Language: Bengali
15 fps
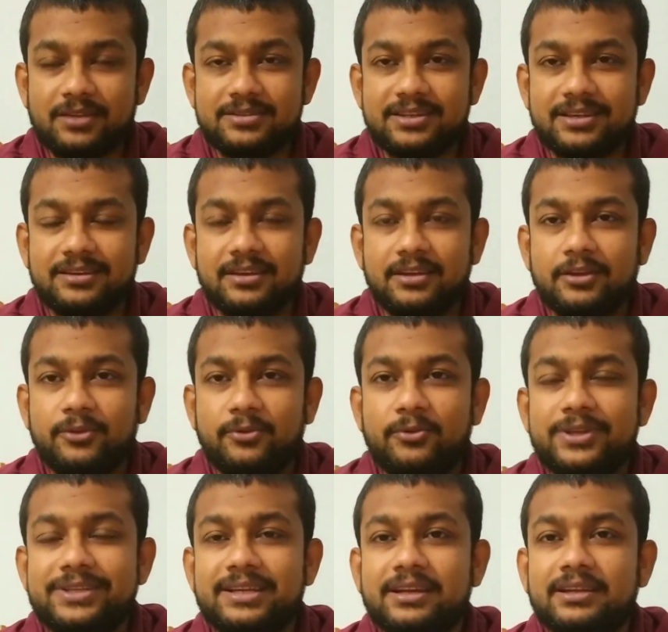যে
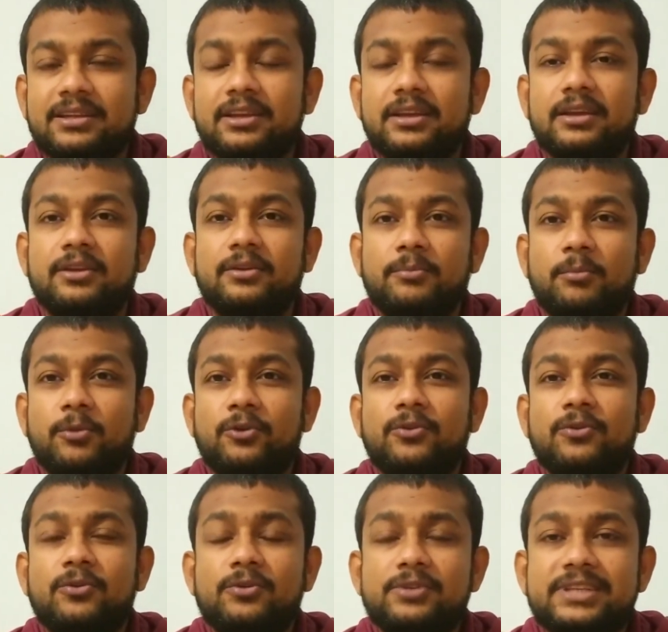ওই জায়গাতে
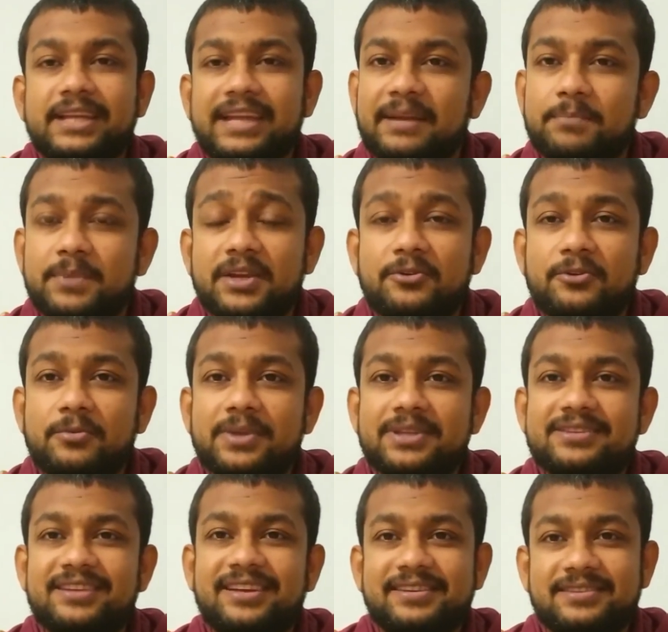মরক্কোর যে ক্যাপ্টেন রোমান
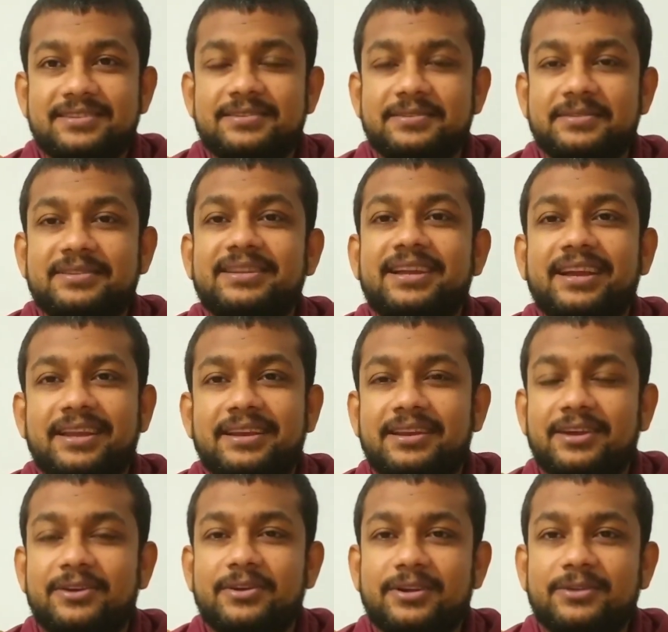সাইস তাকে
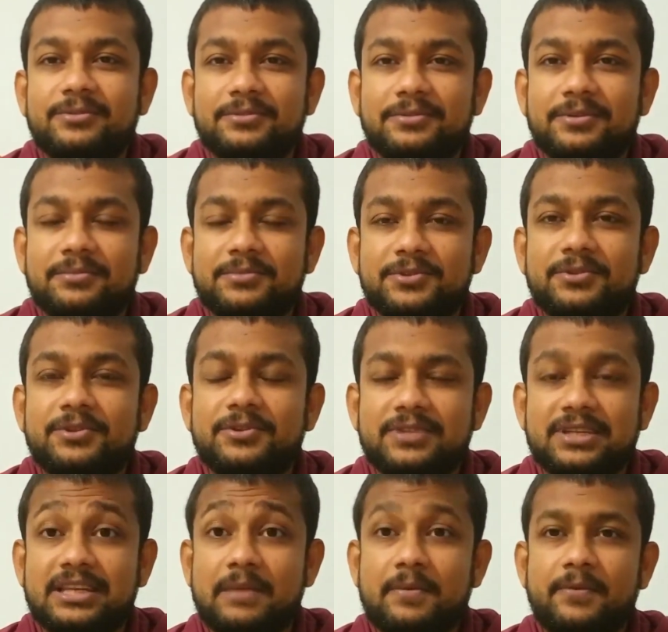নেওয়াটা উত্তম যদিও
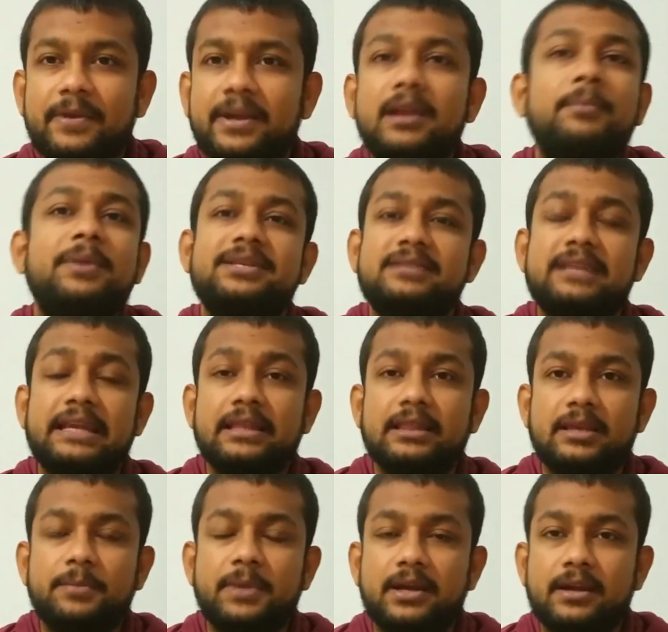সে সেমিফাইনাল ম্যাচটা
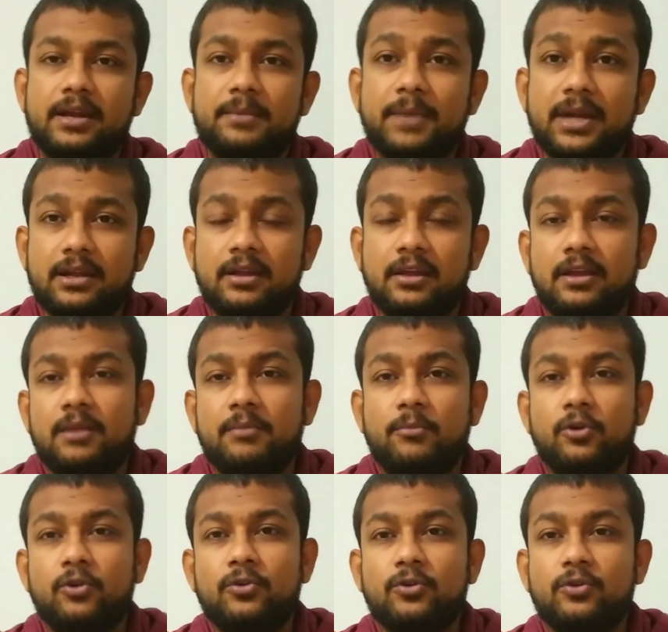খেলতে পারে নাই বাট
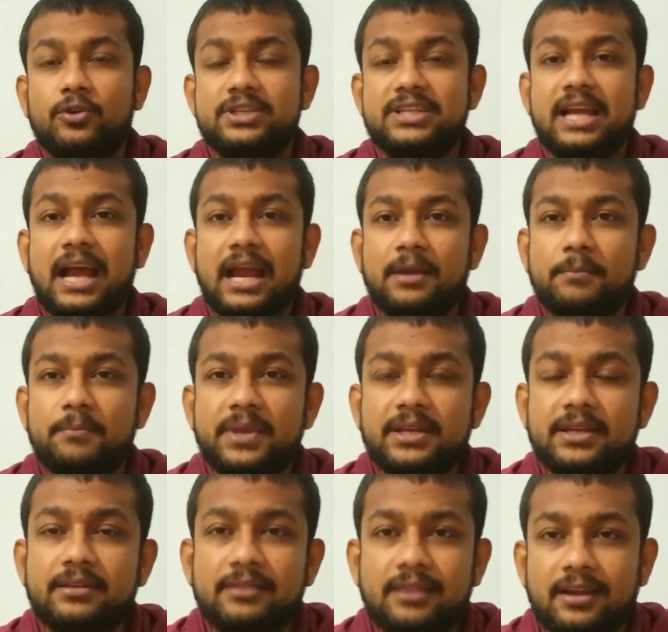মরক্কোর যে
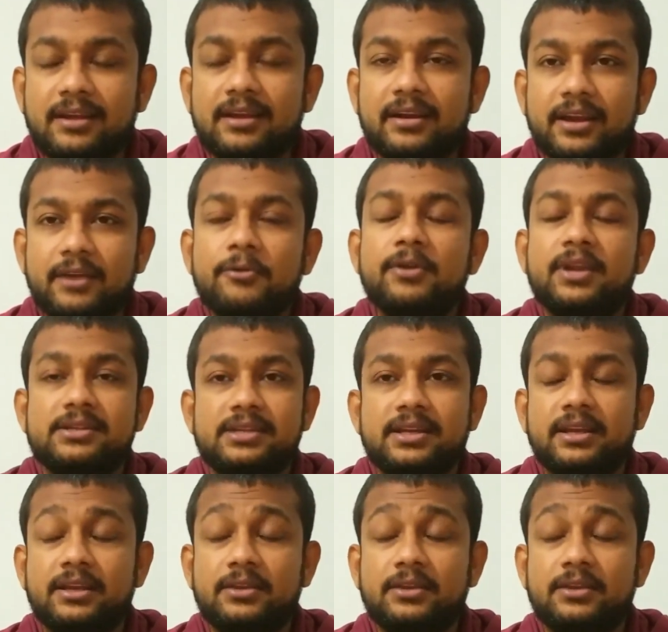আনবিটেন থাকার রেকর্ডটা সেটা